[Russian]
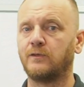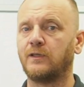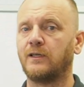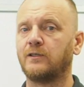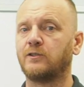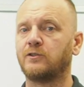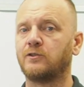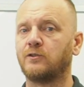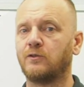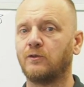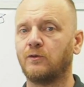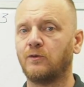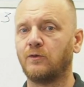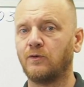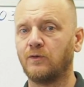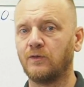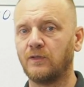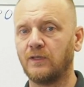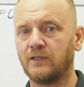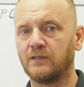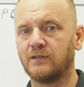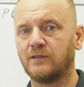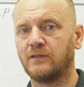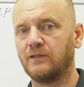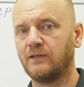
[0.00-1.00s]
Так что,
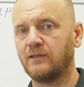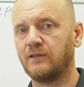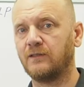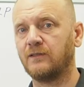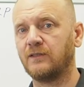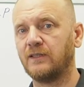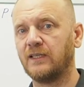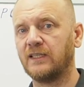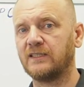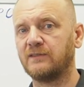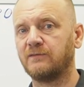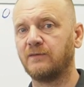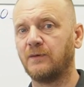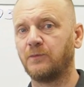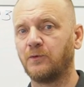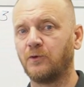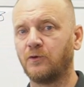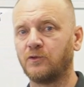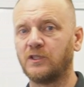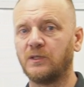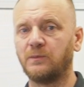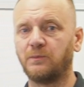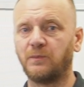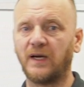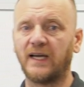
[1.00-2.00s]
если есть
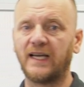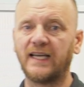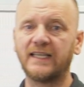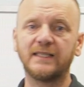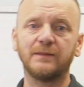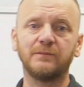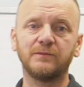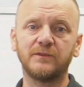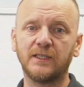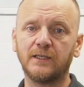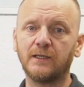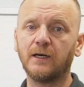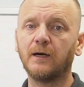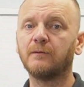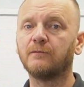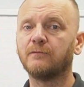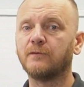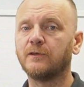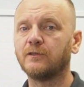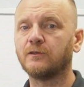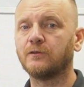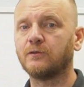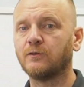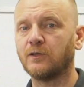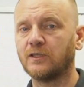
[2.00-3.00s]
вопросы по этим темам,
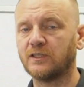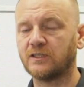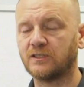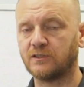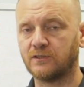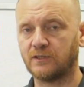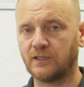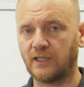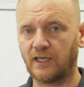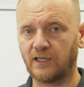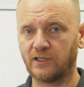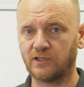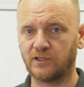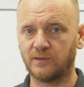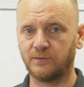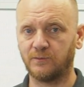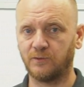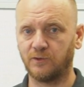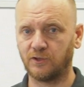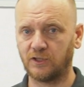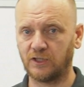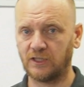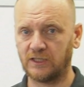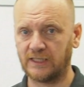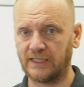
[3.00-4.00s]
вы тоже, также
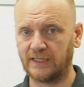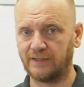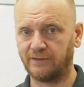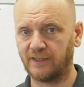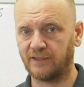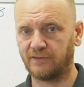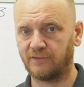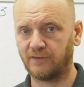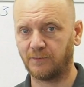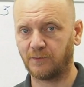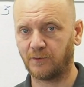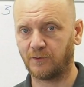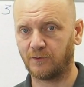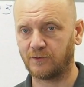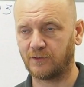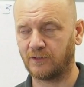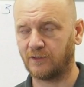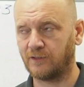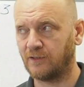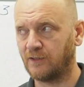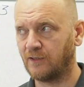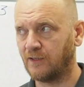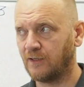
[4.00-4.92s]
можете задавать вопросы.